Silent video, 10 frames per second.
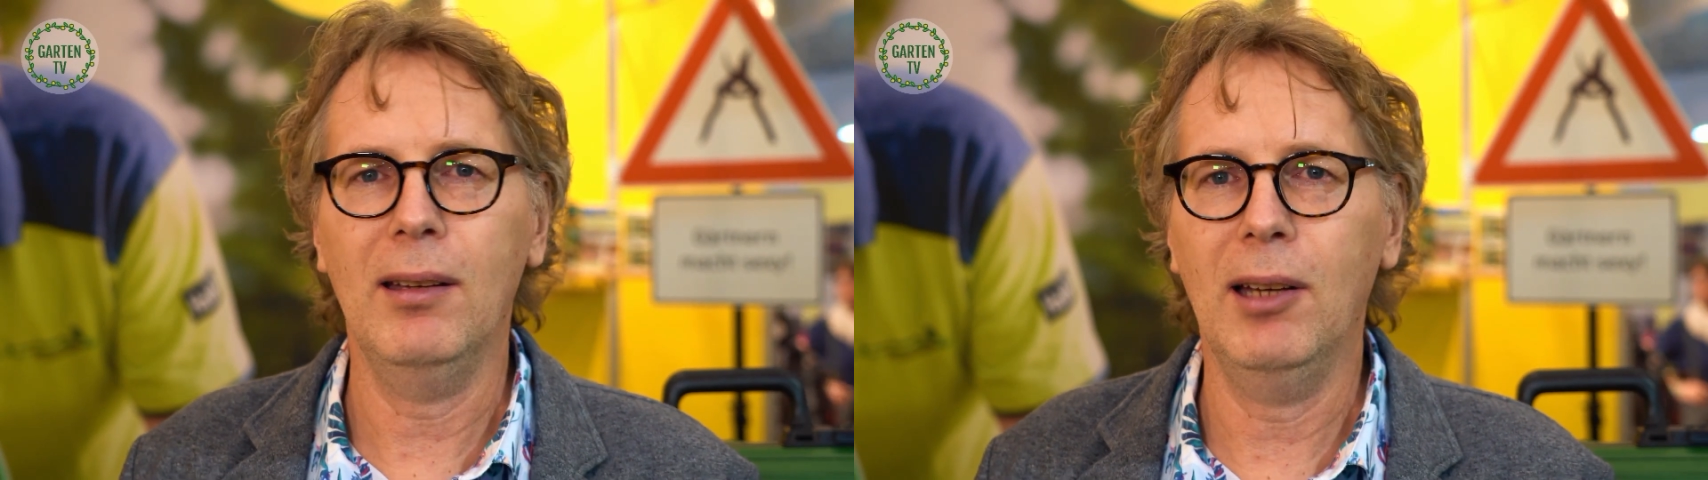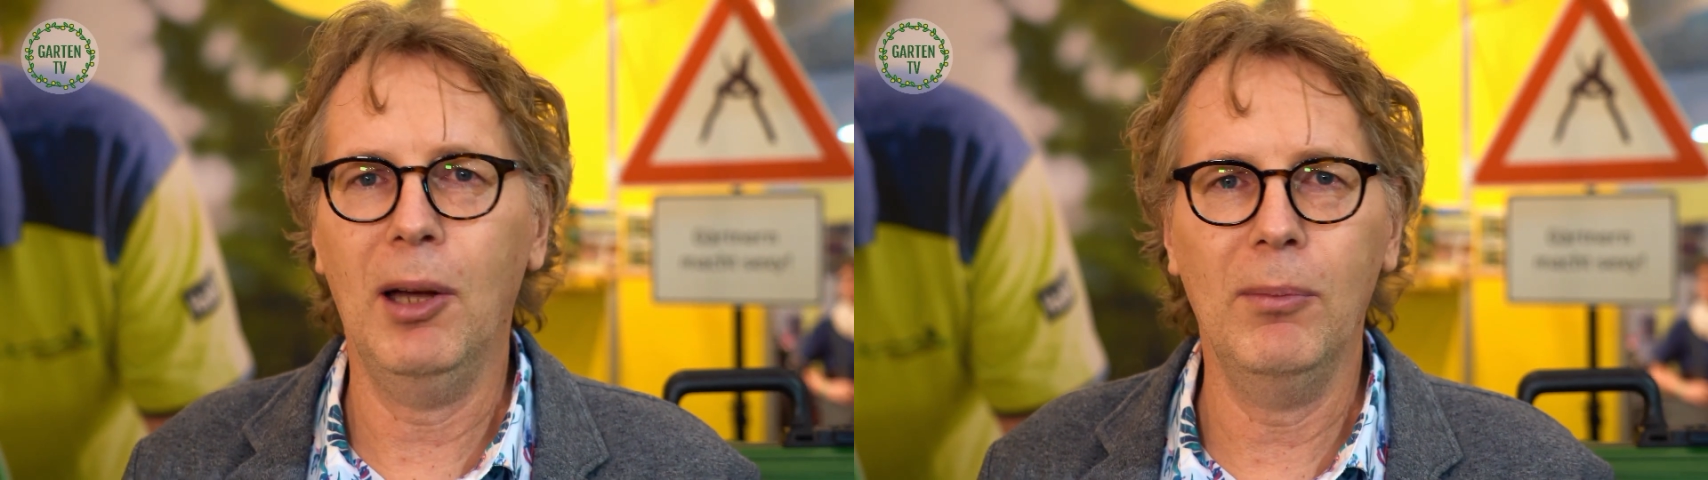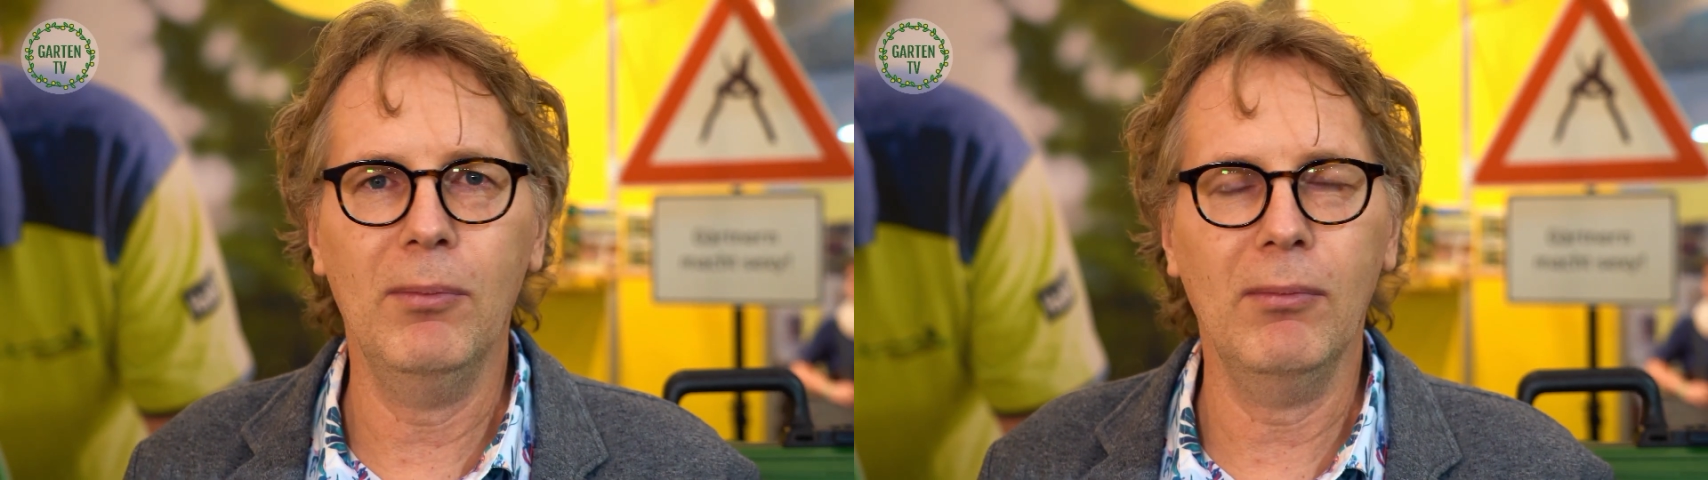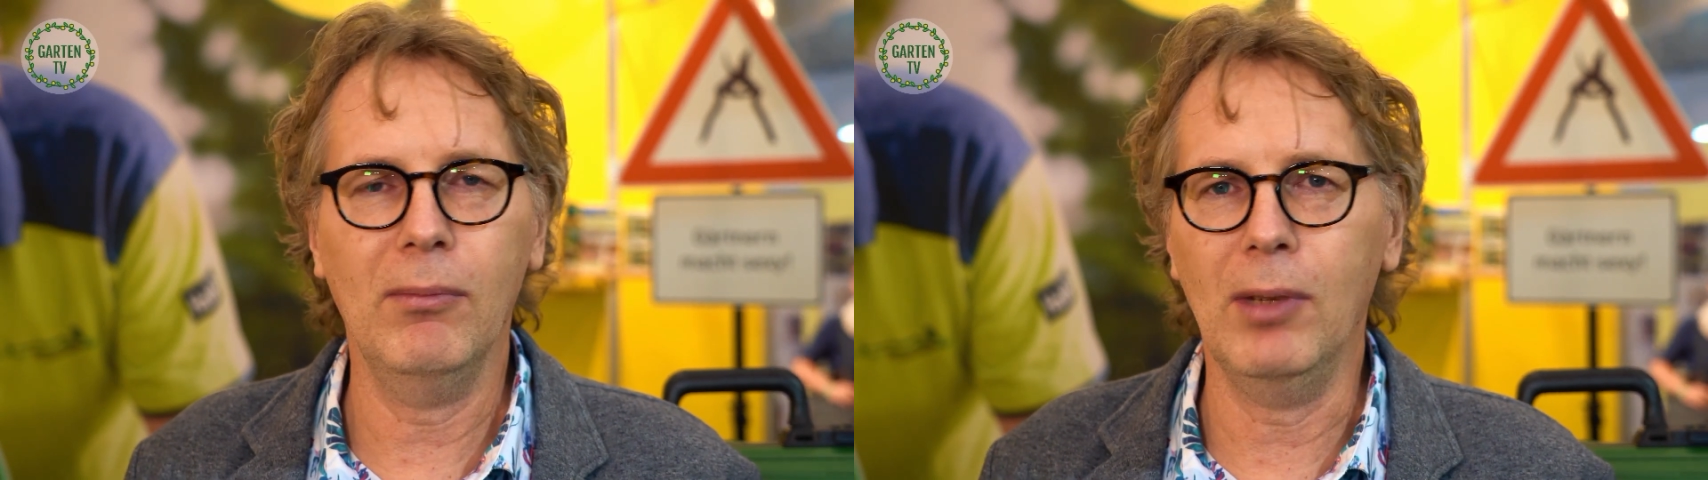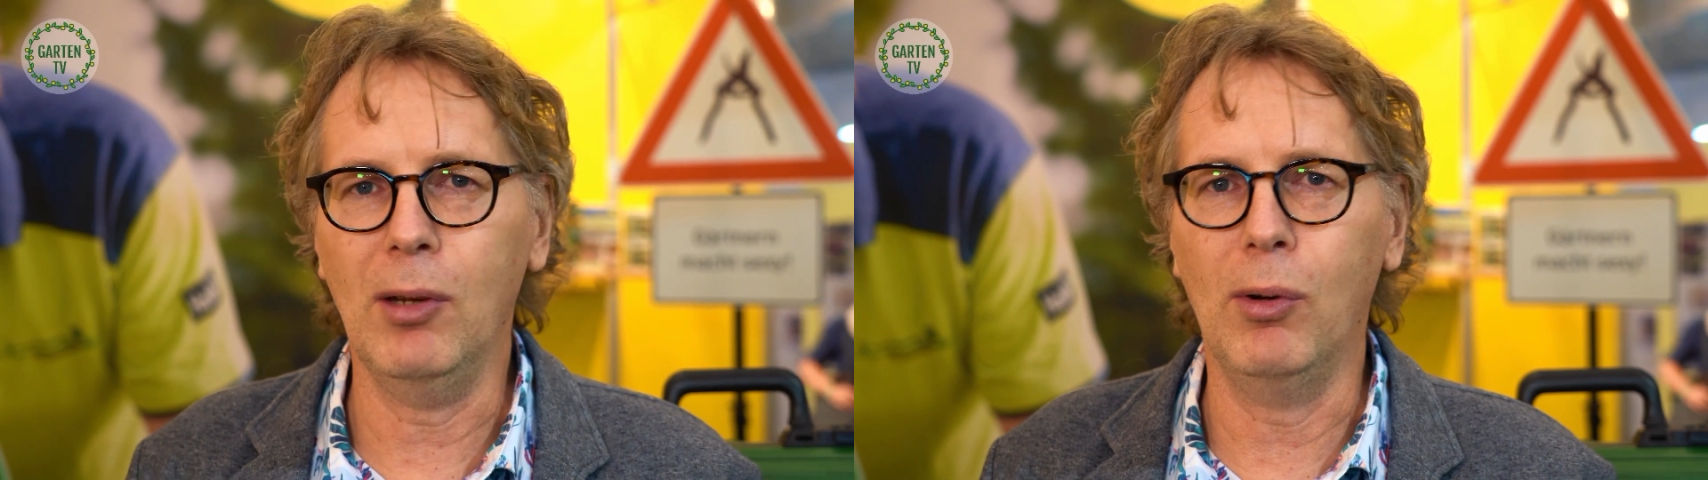ähm,
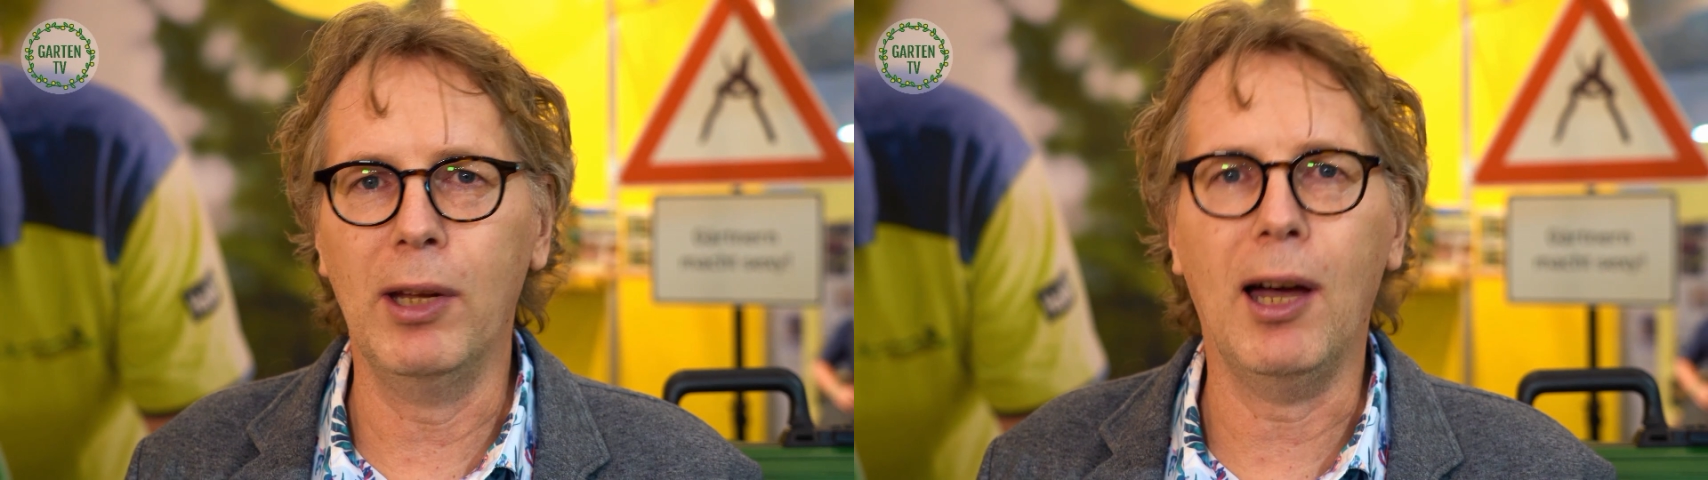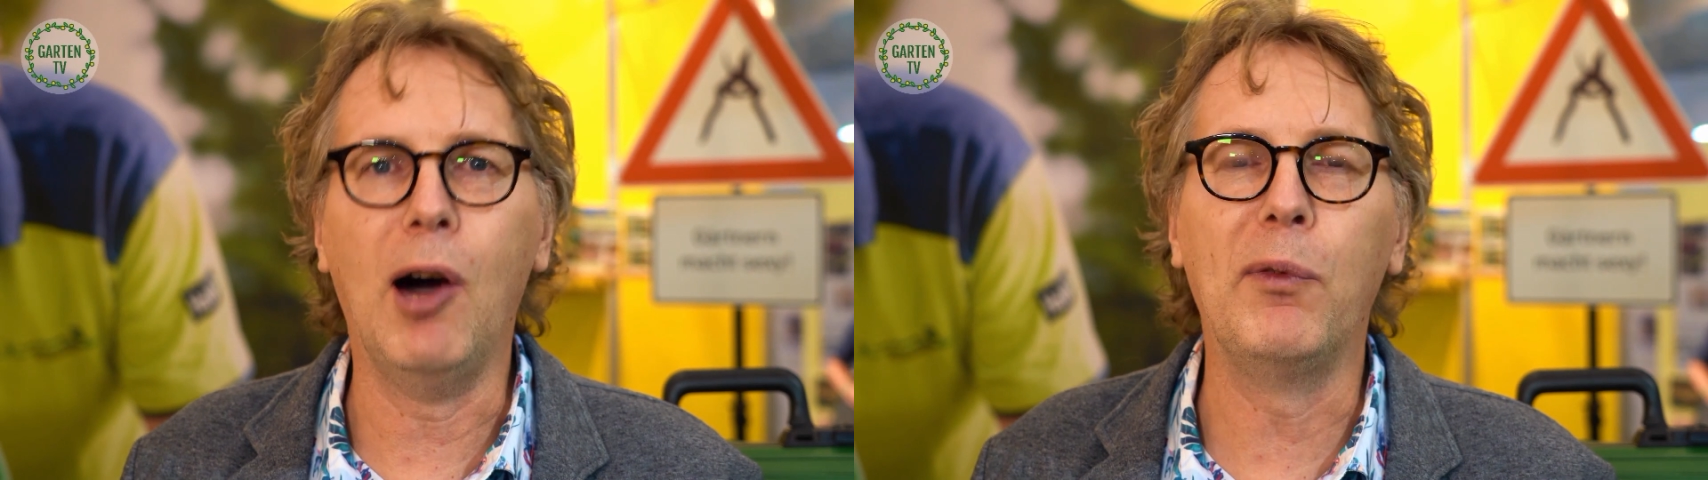oder